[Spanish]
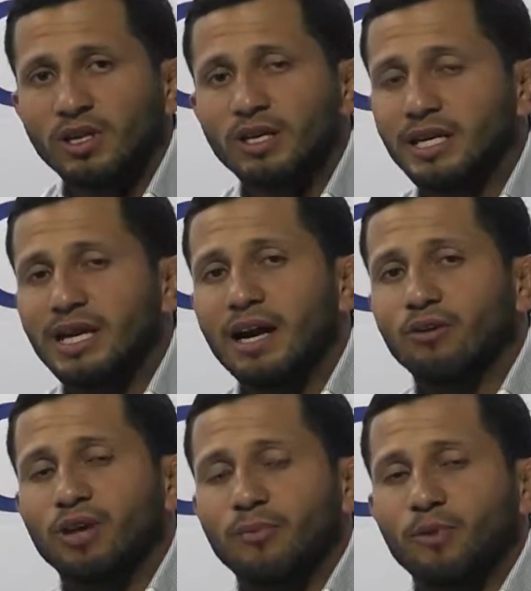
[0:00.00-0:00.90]
ni es
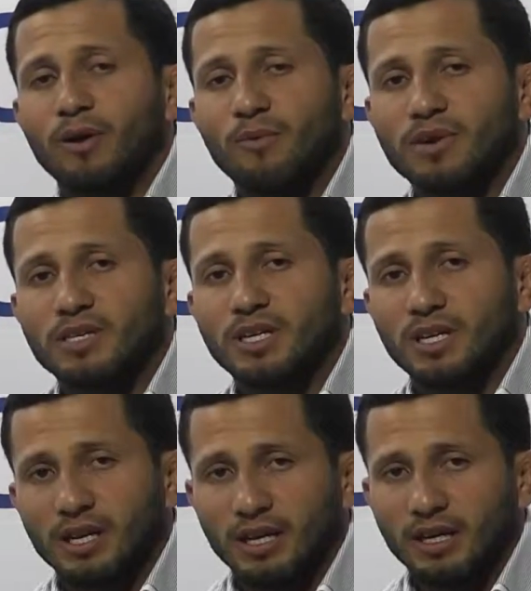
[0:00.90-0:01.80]
algo que podamos
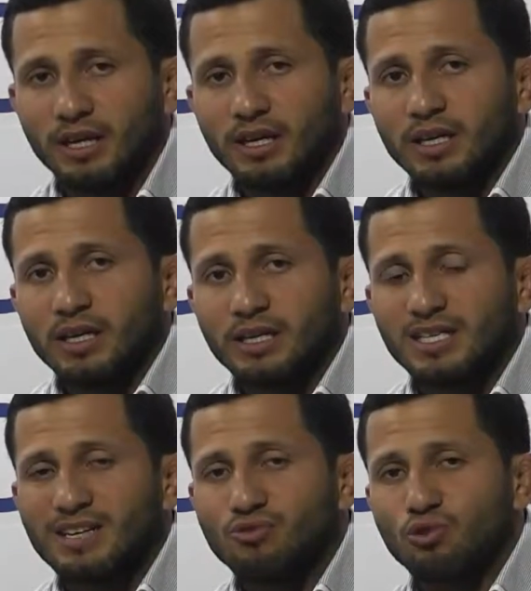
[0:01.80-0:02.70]
decir que que
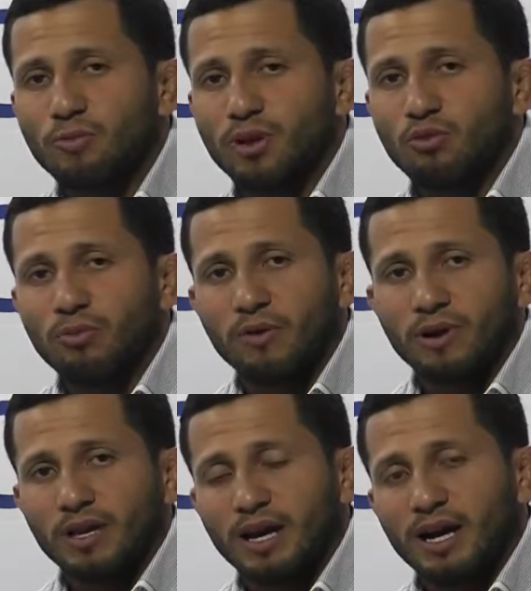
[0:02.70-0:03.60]
se asume
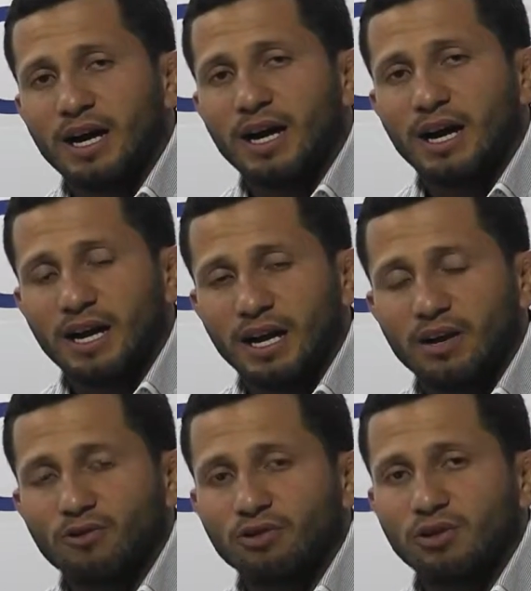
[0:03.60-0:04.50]
culpabilidad a la
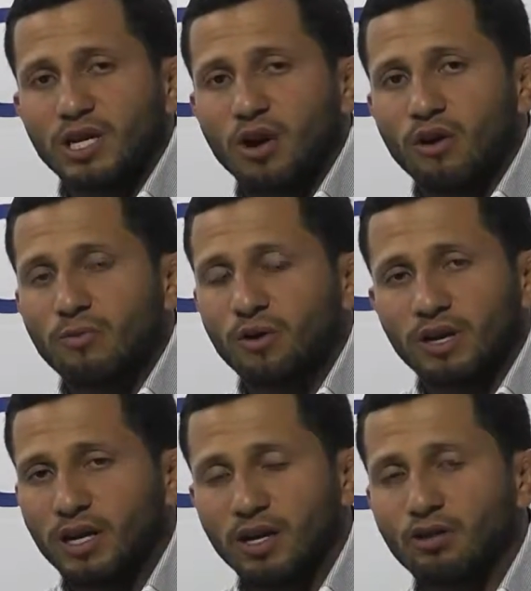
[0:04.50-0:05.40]
ejecución de la obra
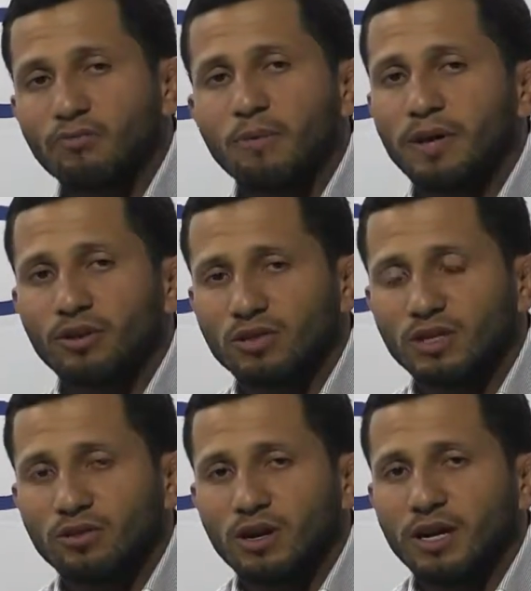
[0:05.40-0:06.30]
porque en ningún momento se
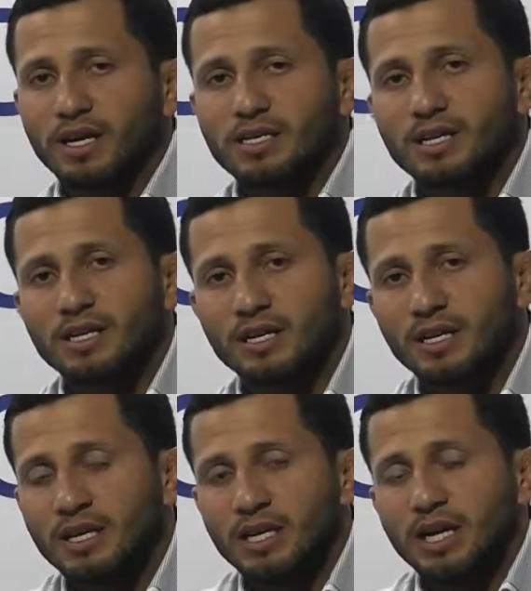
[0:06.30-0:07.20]
ha tocado la caseta.
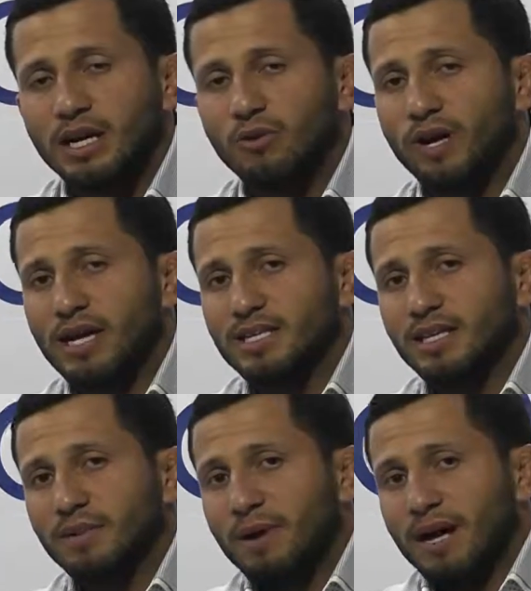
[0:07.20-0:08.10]
Es una
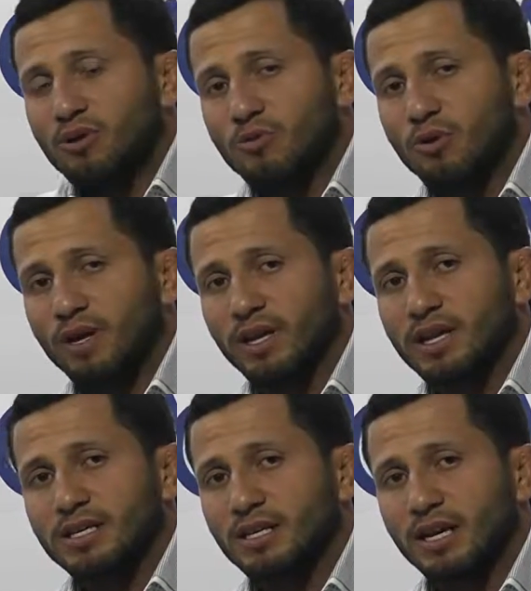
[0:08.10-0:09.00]
caseta más como cualquier
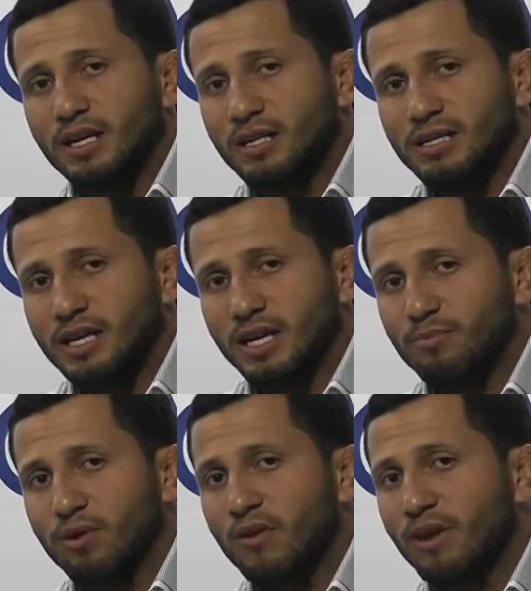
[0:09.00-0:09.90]
caseta de electricidad que
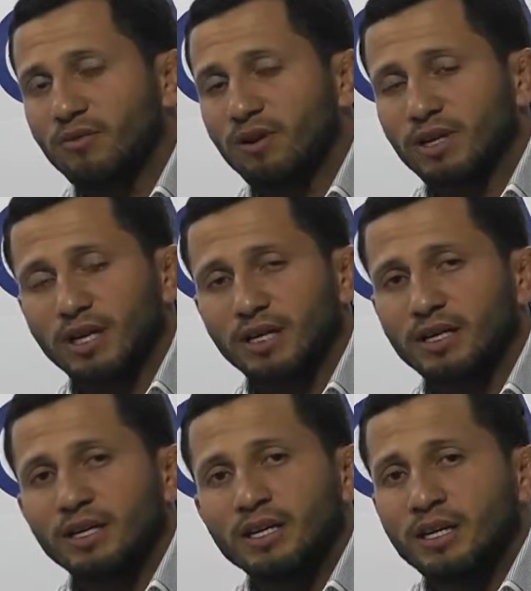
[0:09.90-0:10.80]
puede haber en cualquier
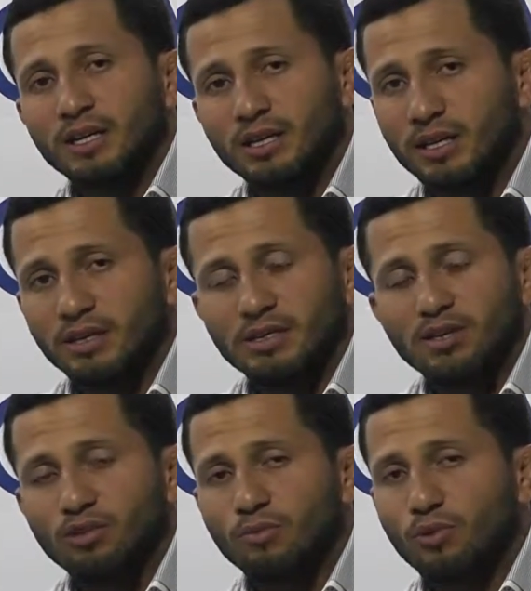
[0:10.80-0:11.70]
eh,
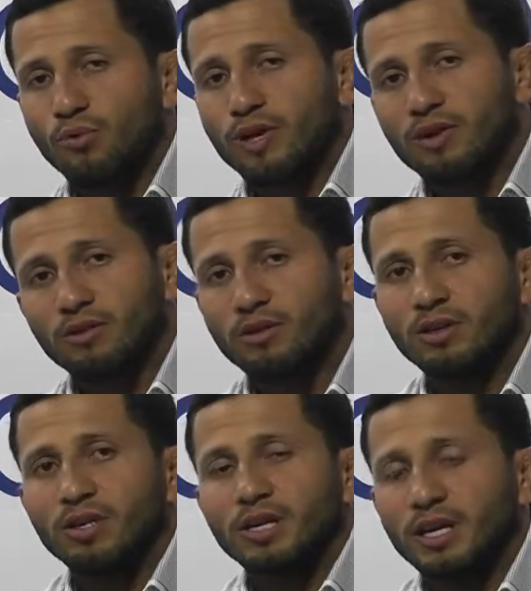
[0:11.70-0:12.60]
sitio público
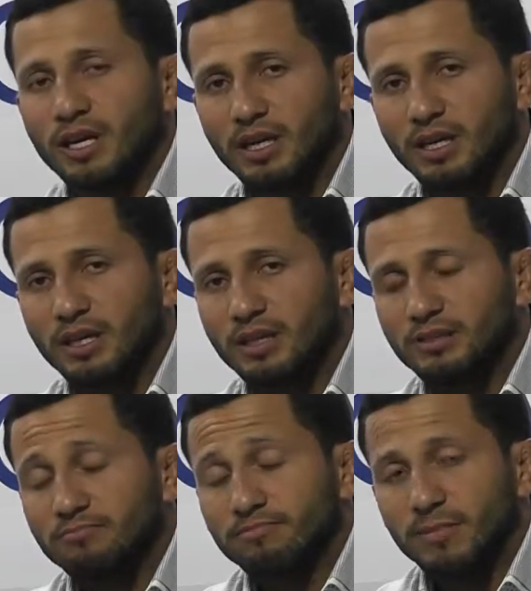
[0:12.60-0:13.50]
que,
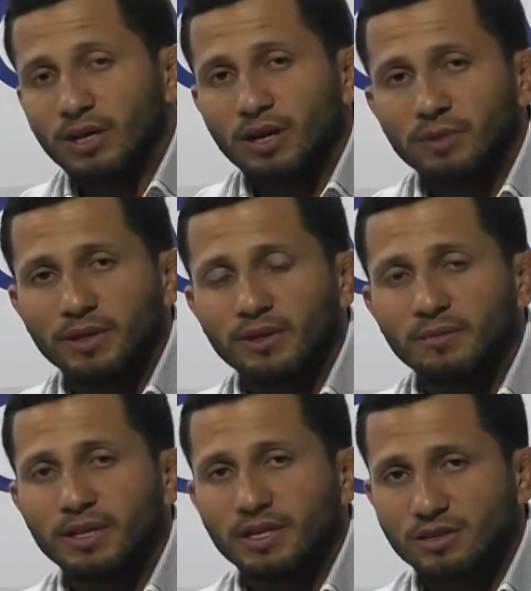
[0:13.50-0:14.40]
bueno,
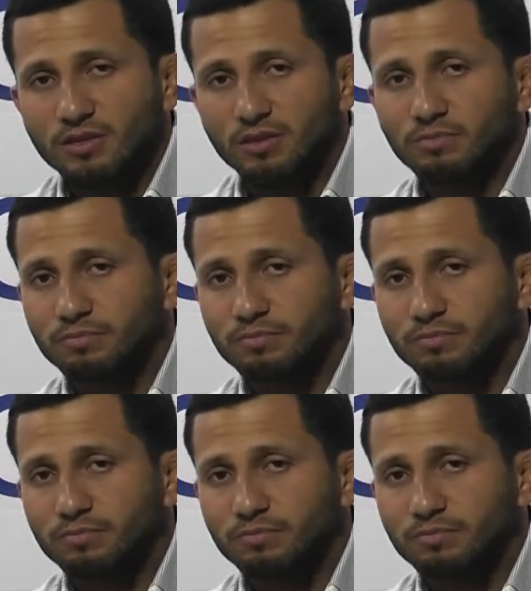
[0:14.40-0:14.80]
lamentablemente el señor...